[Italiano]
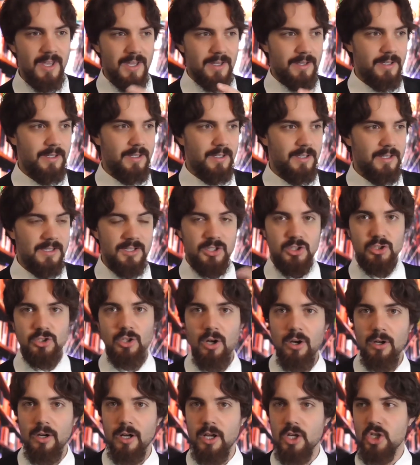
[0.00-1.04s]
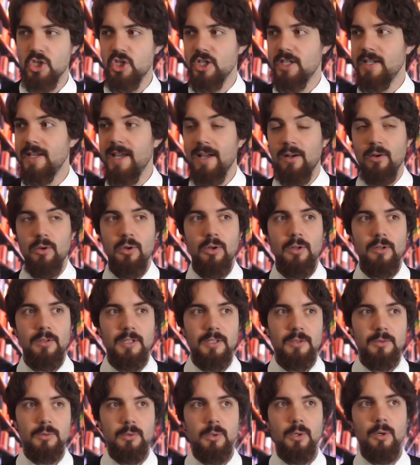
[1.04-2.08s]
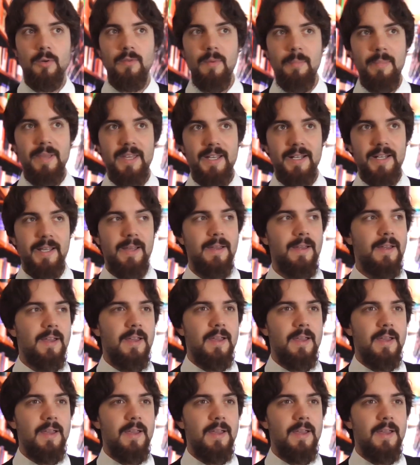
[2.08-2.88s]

eh, gli storici, allora ho detto va bene,